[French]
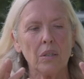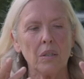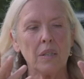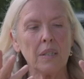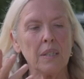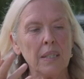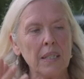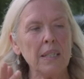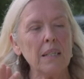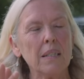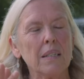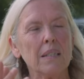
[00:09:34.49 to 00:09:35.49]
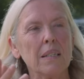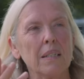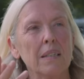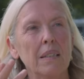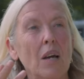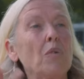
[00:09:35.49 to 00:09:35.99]
Si
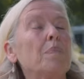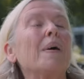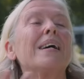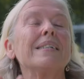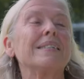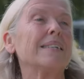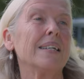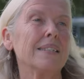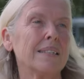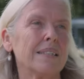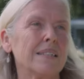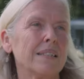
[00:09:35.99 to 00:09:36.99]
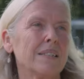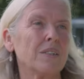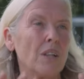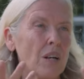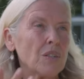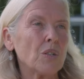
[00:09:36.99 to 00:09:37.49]
il y a une princesse
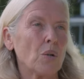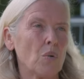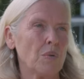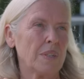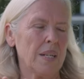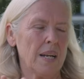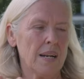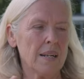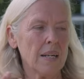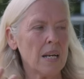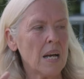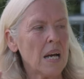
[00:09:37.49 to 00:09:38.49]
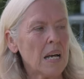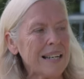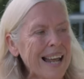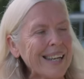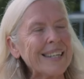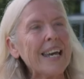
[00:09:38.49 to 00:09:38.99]
dans ce conte-là,
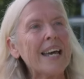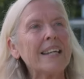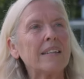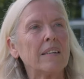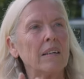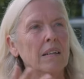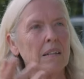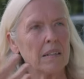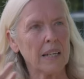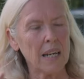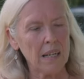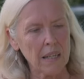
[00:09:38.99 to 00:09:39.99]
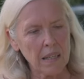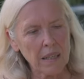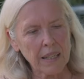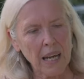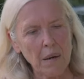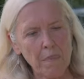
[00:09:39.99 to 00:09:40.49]
la quête euh,
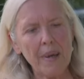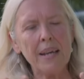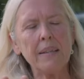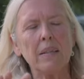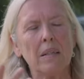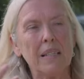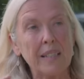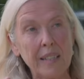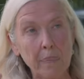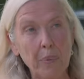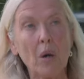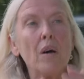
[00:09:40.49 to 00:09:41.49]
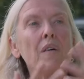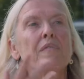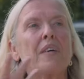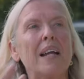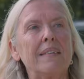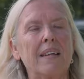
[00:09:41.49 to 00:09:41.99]
qu'elle mène, les
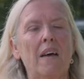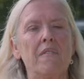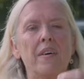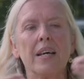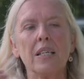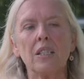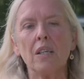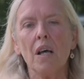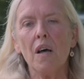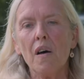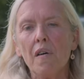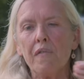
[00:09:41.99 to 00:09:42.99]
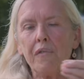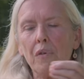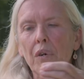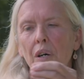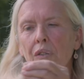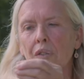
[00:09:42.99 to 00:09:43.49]
épreuves qu'elle traverse,
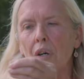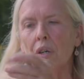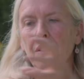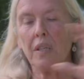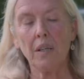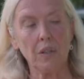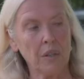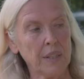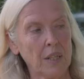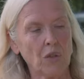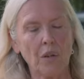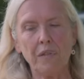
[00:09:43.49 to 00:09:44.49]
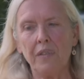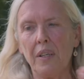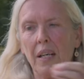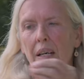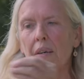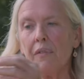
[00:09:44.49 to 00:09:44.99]
font en sorte, cette jeune
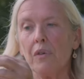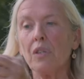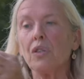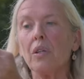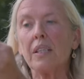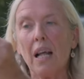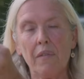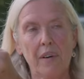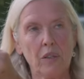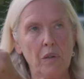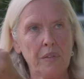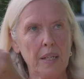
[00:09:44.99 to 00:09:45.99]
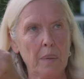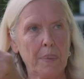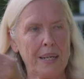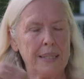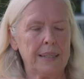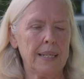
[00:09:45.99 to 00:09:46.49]
fille-là, font en sorte qu'elle va devenir
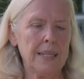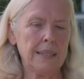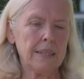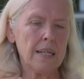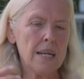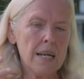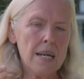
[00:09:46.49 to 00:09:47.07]
princesse.